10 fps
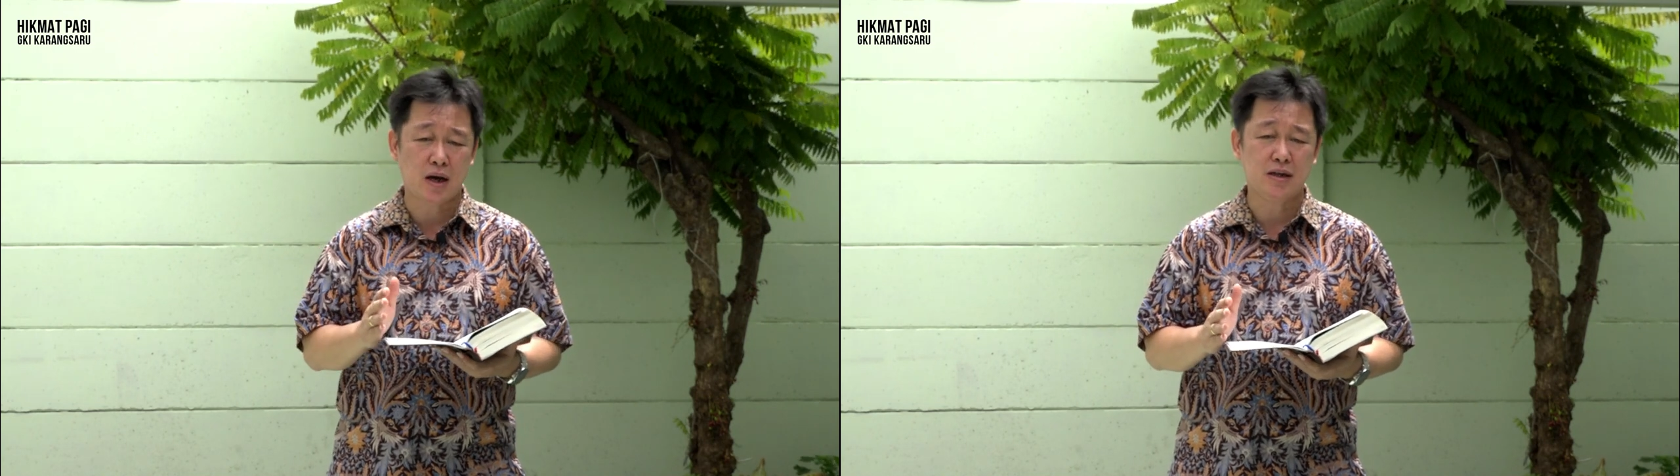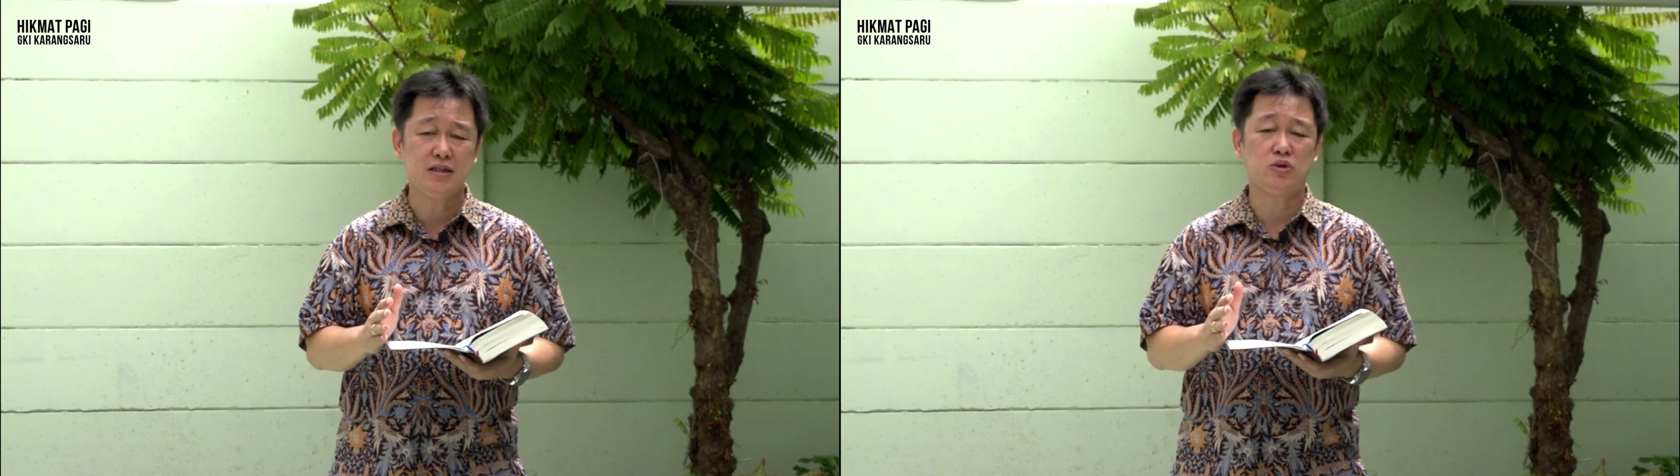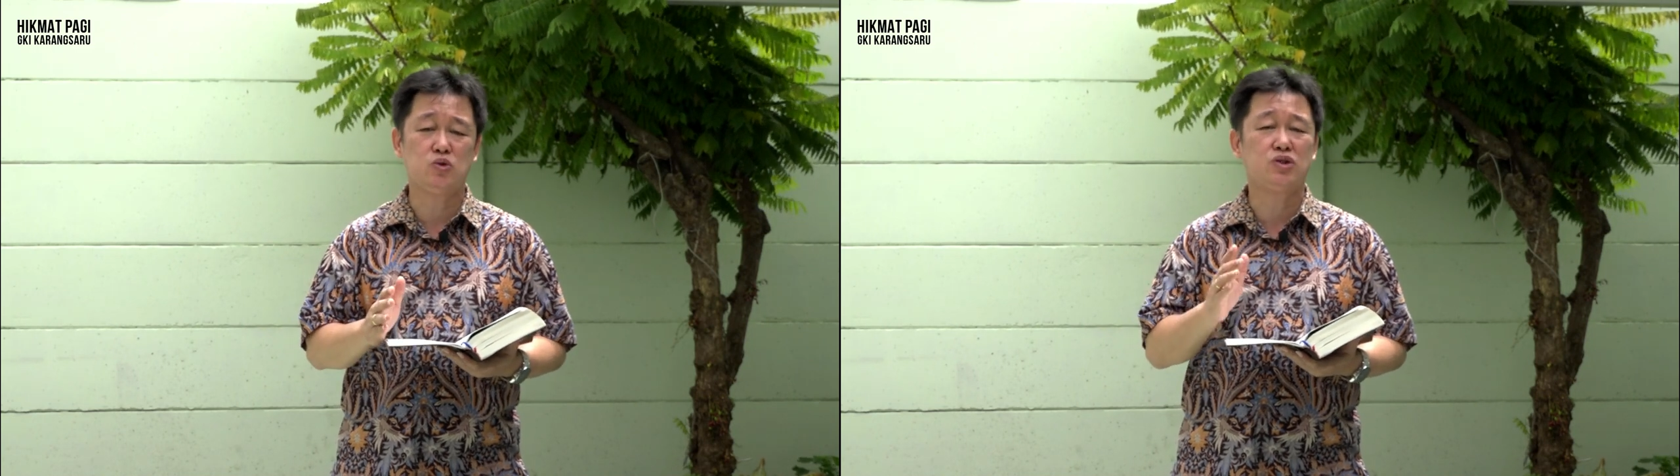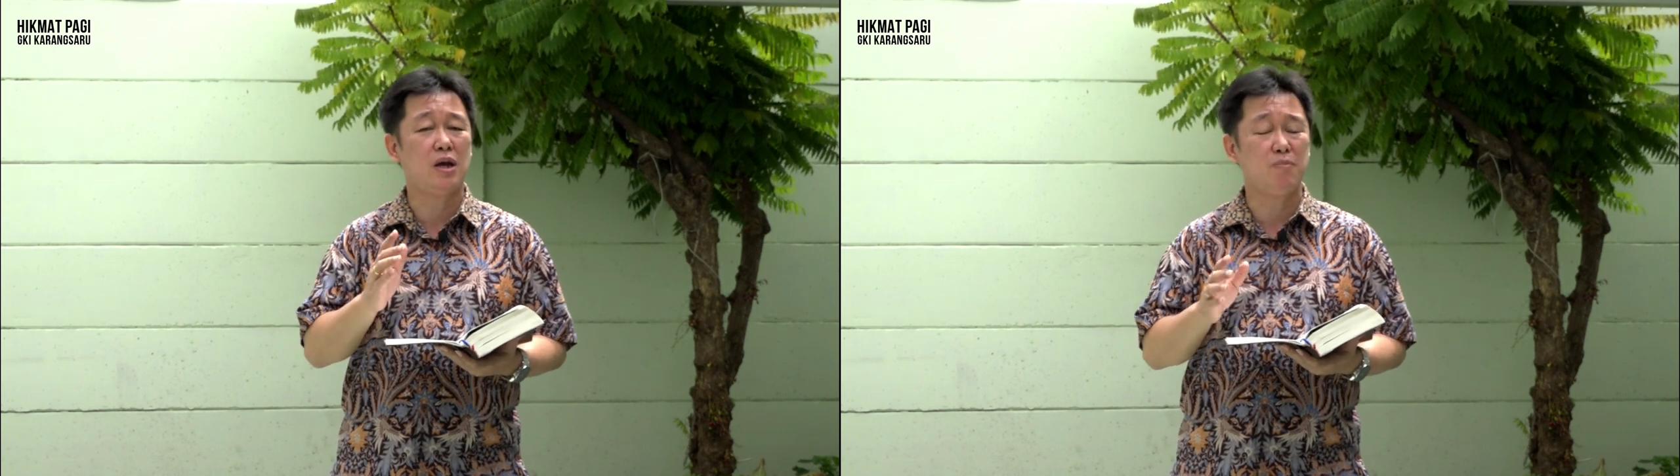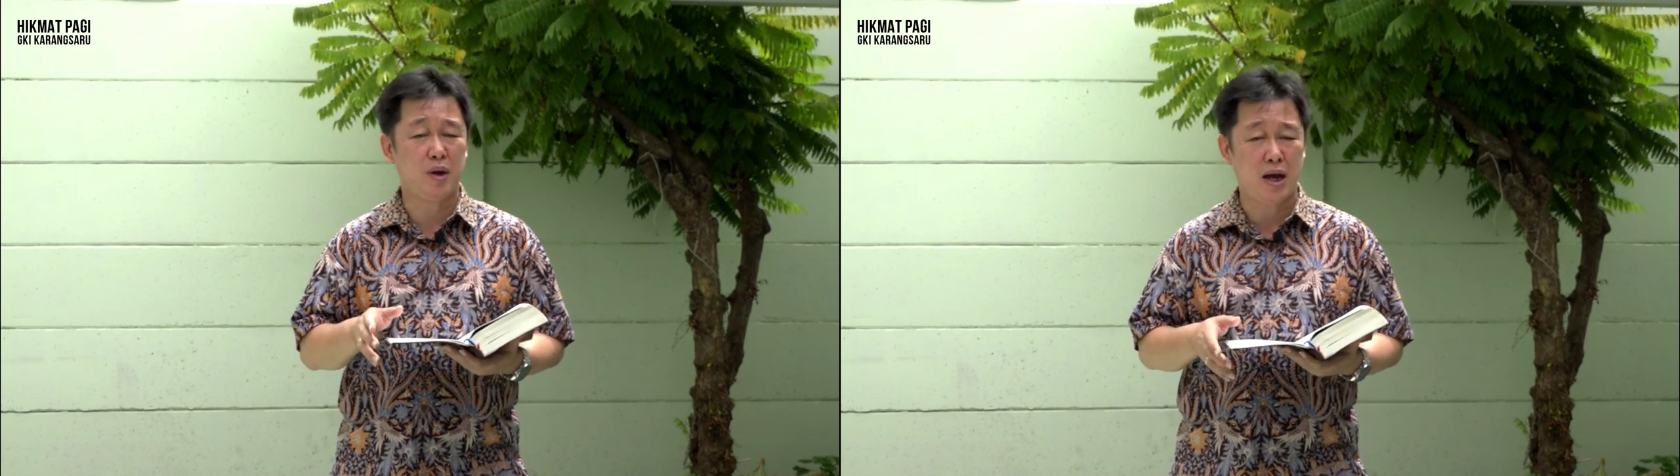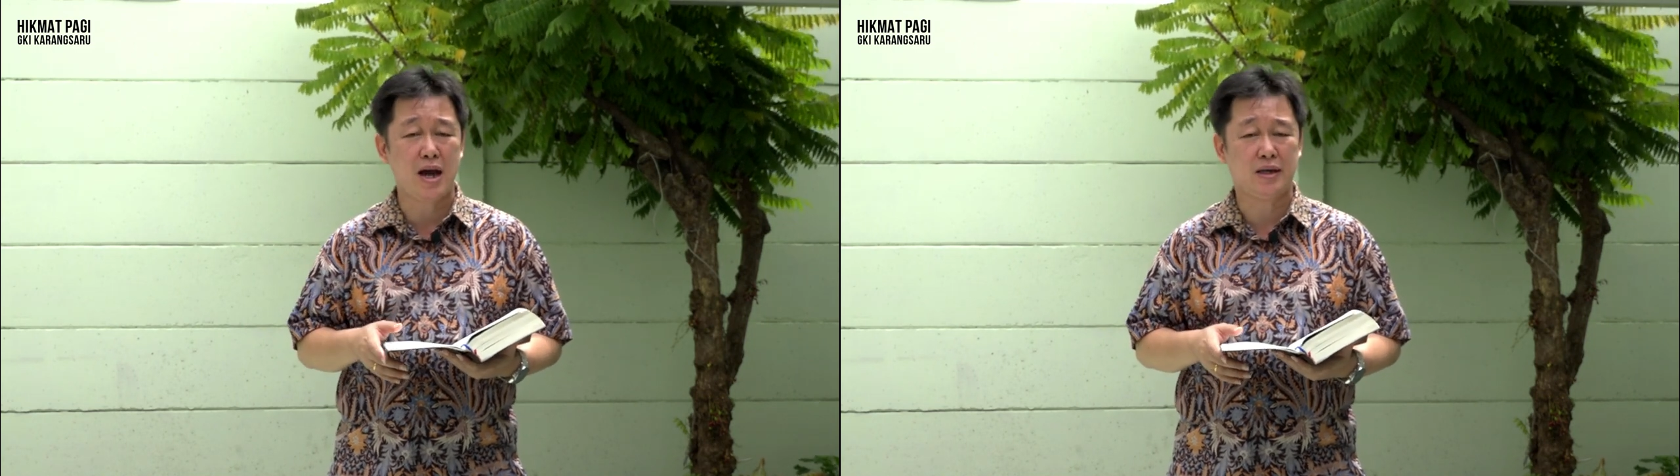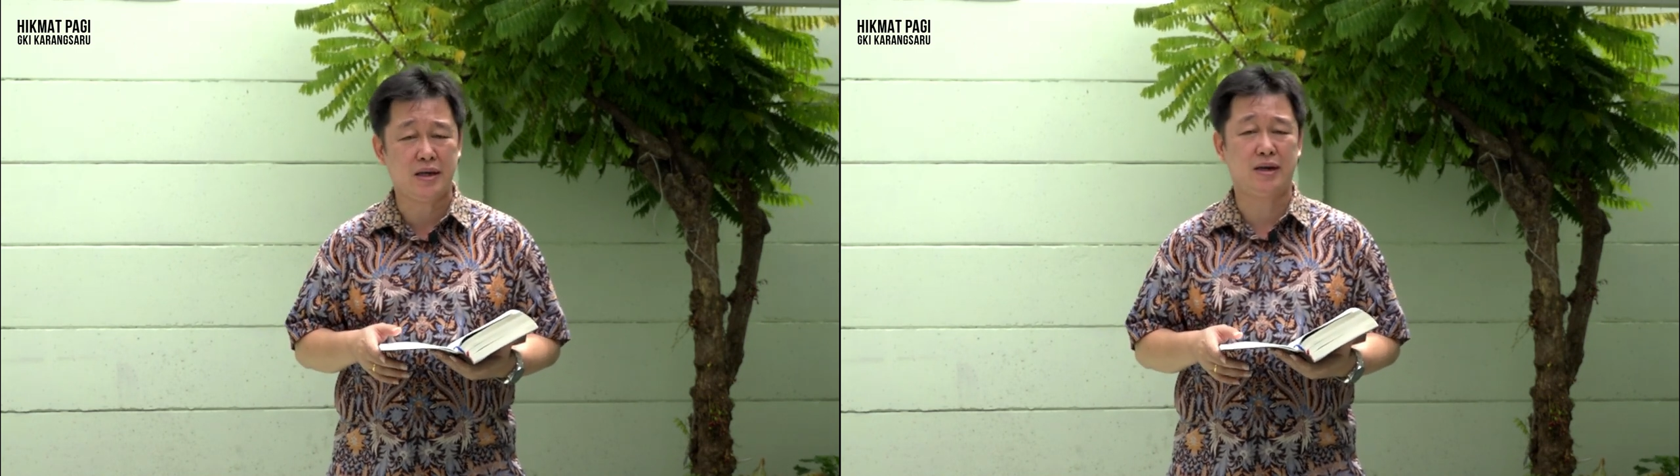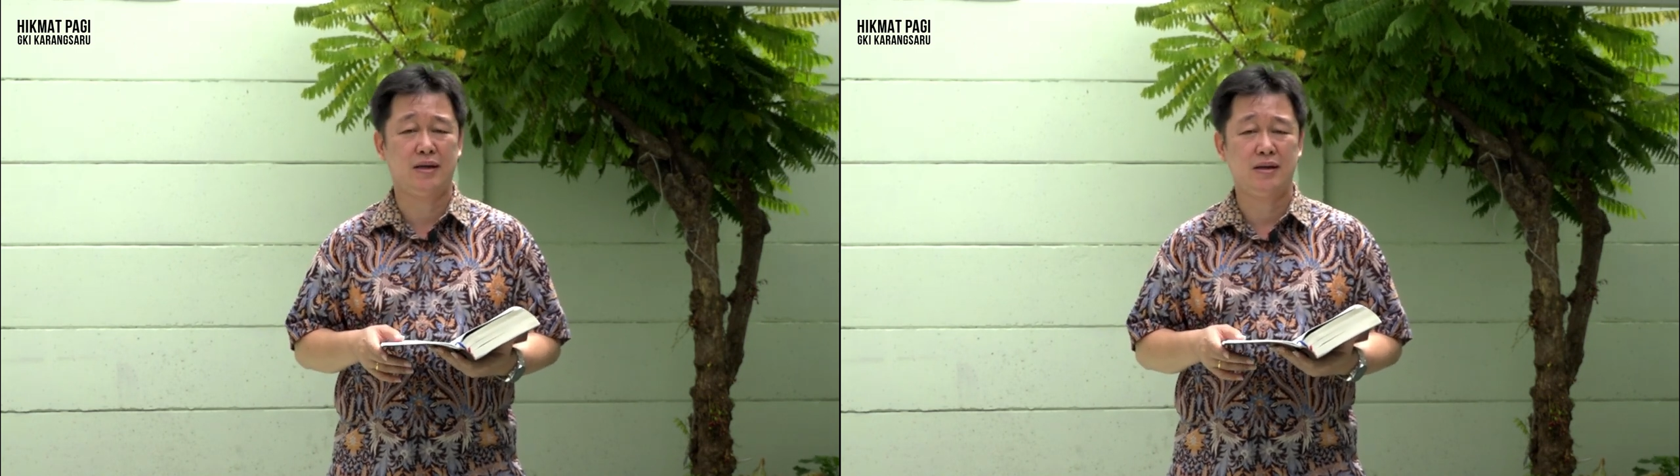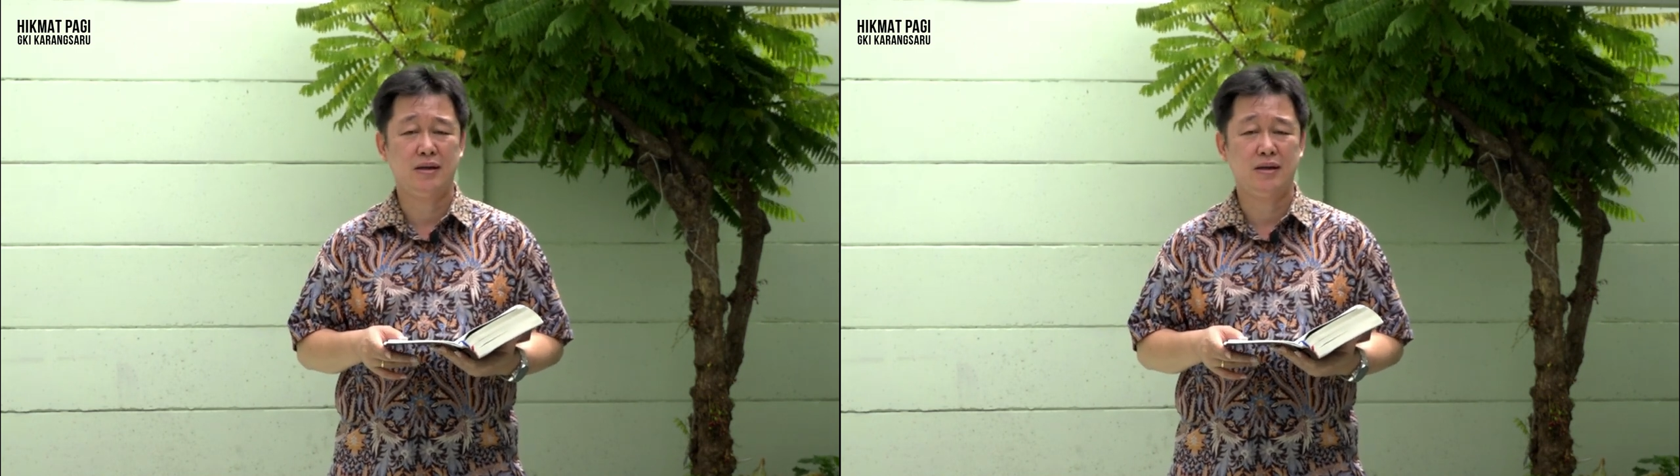Kristus sampai akhir.